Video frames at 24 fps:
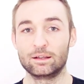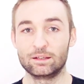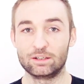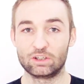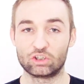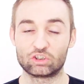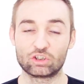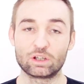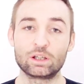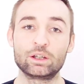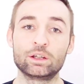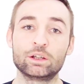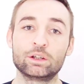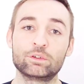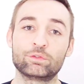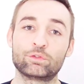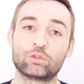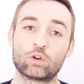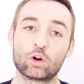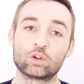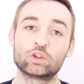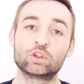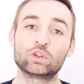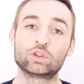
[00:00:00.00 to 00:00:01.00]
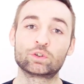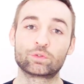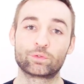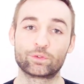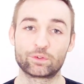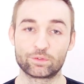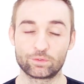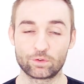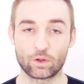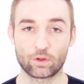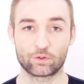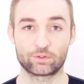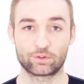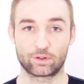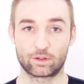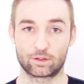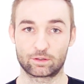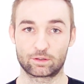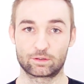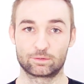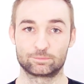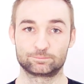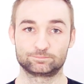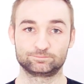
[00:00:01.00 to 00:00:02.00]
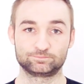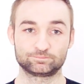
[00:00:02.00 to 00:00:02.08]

jeżeli wchodzisz w związek